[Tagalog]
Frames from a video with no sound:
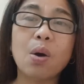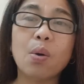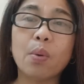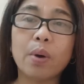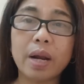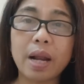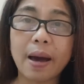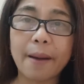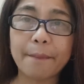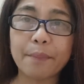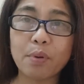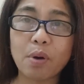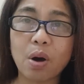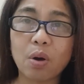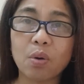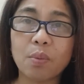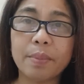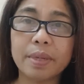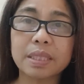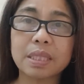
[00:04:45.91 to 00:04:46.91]
wala po
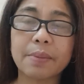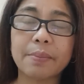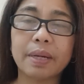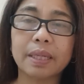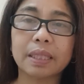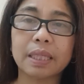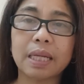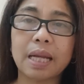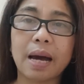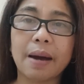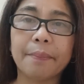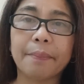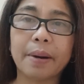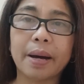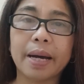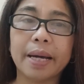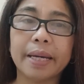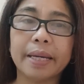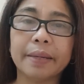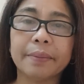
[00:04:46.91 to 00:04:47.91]
ako masamang
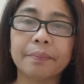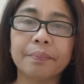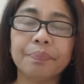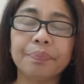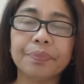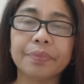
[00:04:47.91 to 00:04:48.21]
tinapay.